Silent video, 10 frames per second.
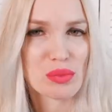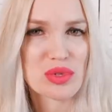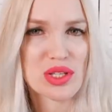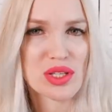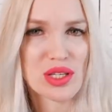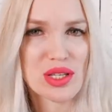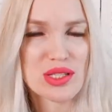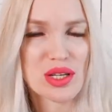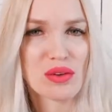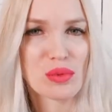там после
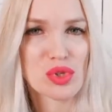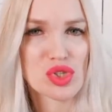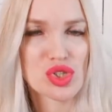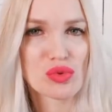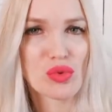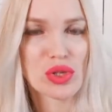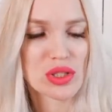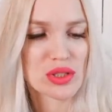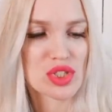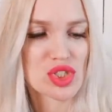кесарева, может, живот
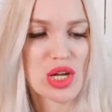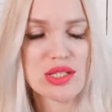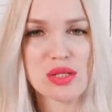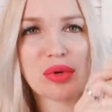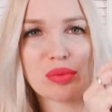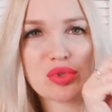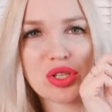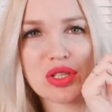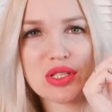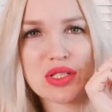держатель, потому
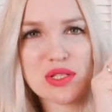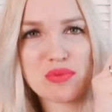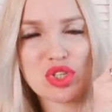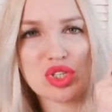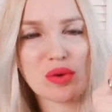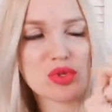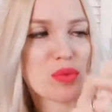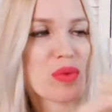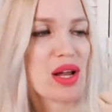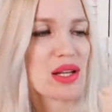что здесь размерчик вообще
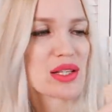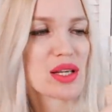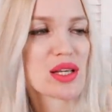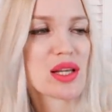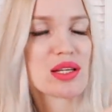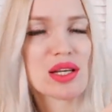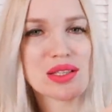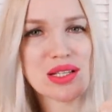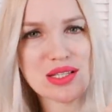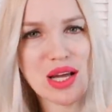маленький, я еле-еле
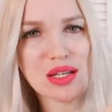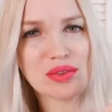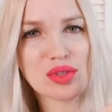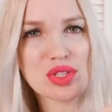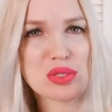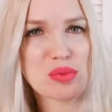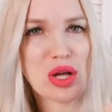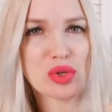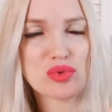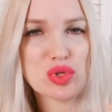натягиваю на
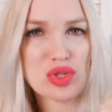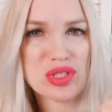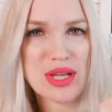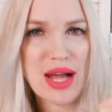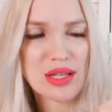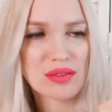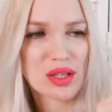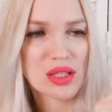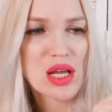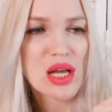себя, оно все
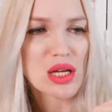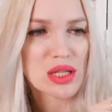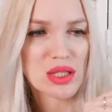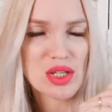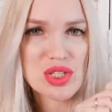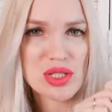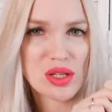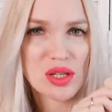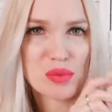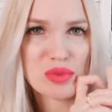стягивает, и я, честно
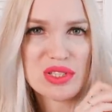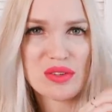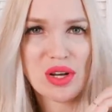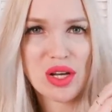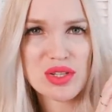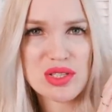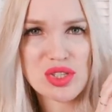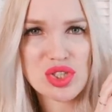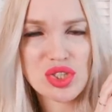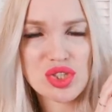говоря, не представляю, если
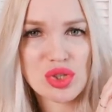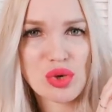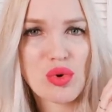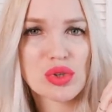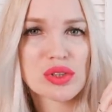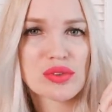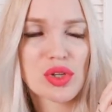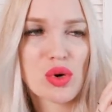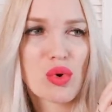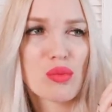женщины ходят в
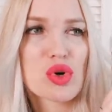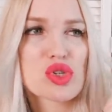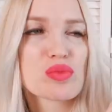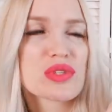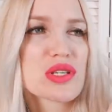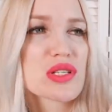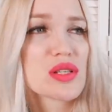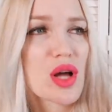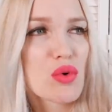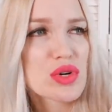таком, может быть, если
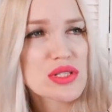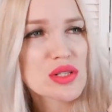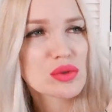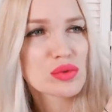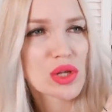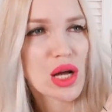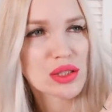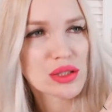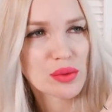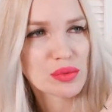на Оскар
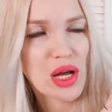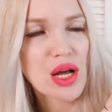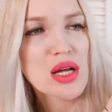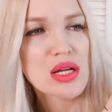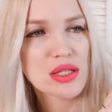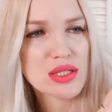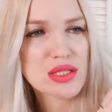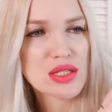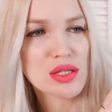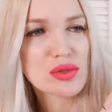куда-то там, да, на
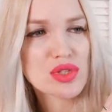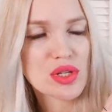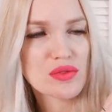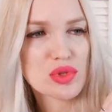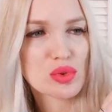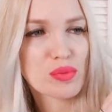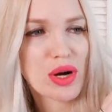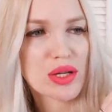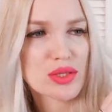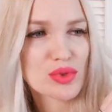сцену тебе
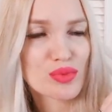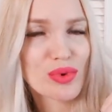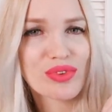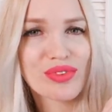выступать, и у тебя